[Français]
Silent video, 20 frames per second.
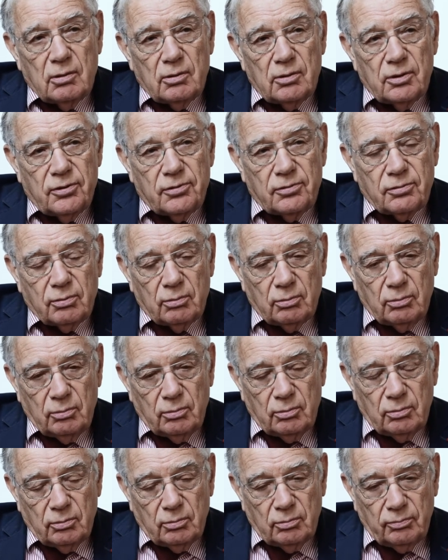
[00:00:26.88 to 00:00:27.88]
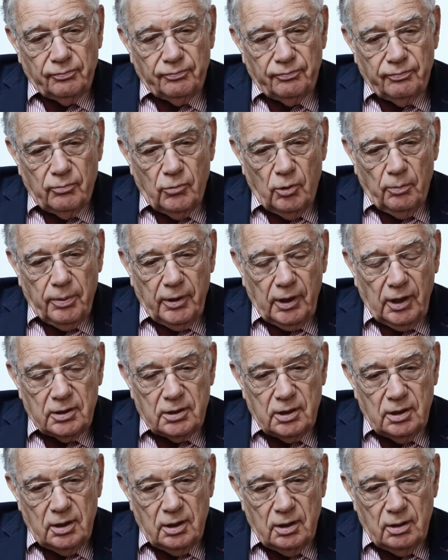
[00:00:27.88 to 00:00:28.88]
Ils sont... Mon père
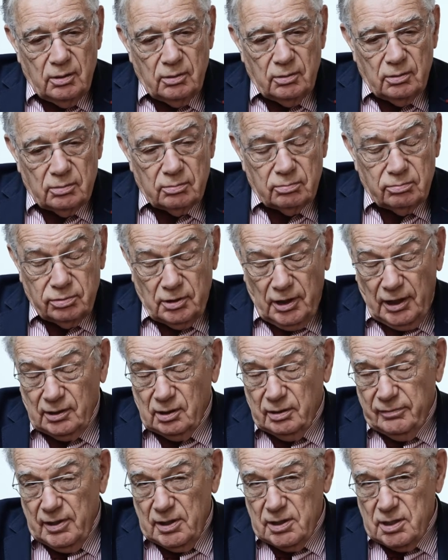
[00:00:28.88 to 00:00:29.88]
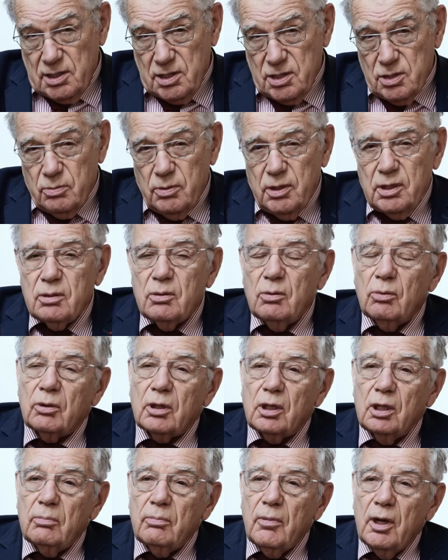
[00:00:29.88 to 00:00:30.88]
était né en 98,
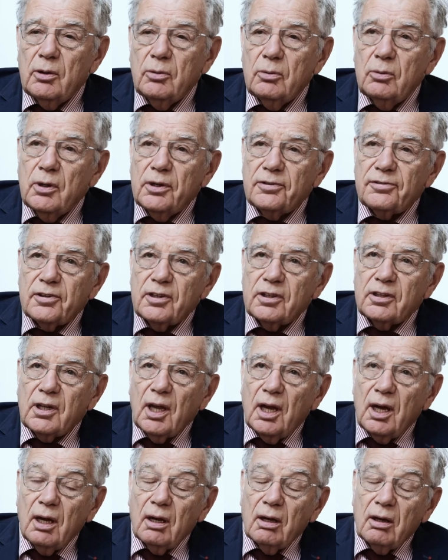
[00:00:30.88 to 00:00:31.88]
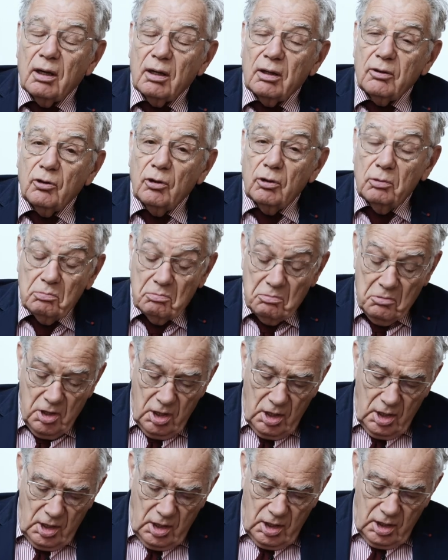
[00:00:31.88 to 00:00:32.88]
donc il m'a eu assez tard, un homme
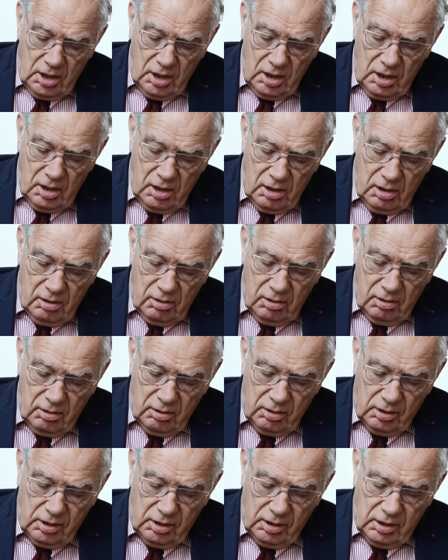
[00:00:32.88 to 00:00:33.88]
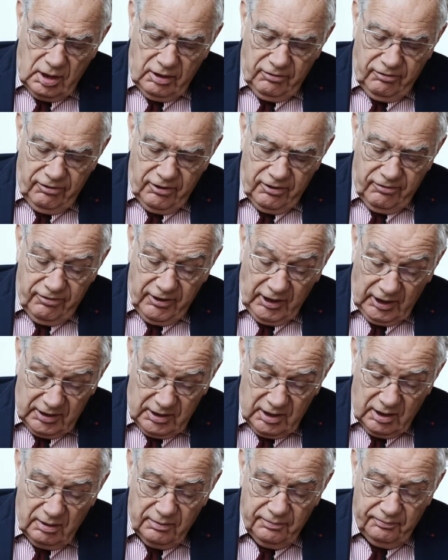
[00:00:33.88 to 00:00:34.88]
euh, qui a fait
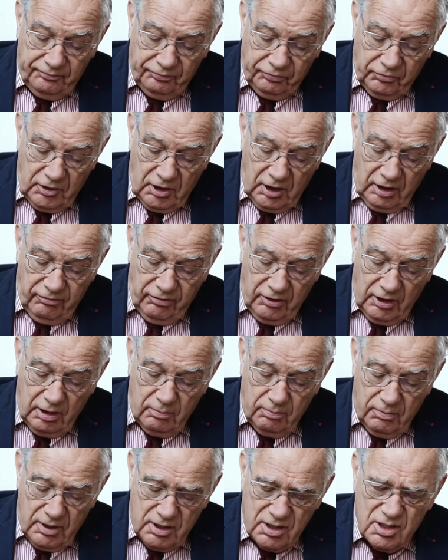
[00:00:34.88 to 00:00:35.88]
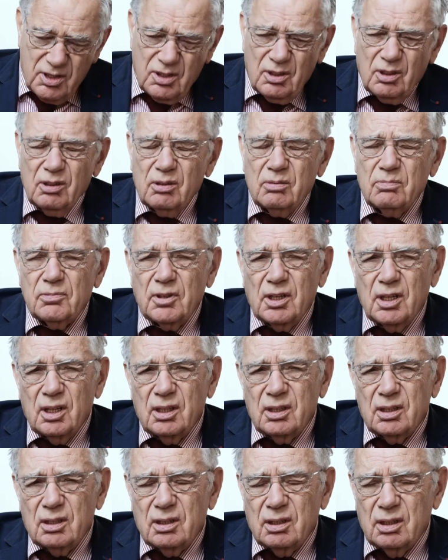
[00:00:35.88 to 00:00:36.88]
Verdun, qui a fait la bête Somme, qui
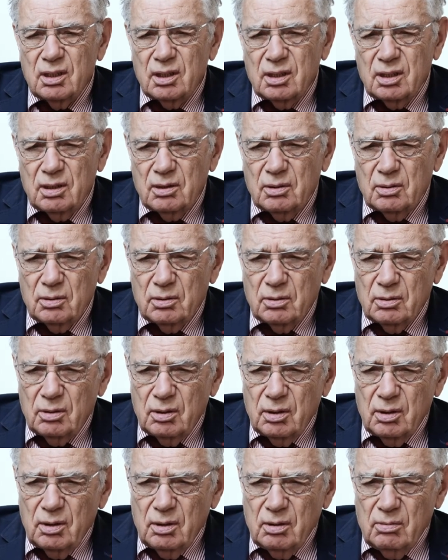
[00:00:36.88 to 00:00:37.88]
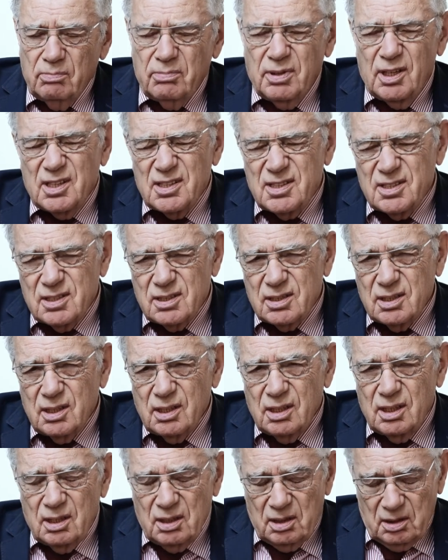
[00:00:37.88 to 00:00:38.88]
a été euh,
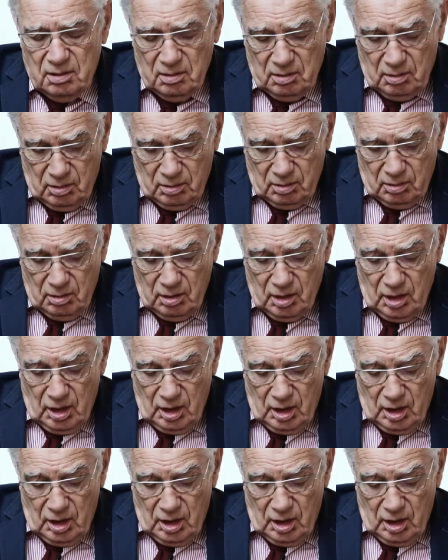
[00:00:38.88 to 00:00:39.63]
blessé euh,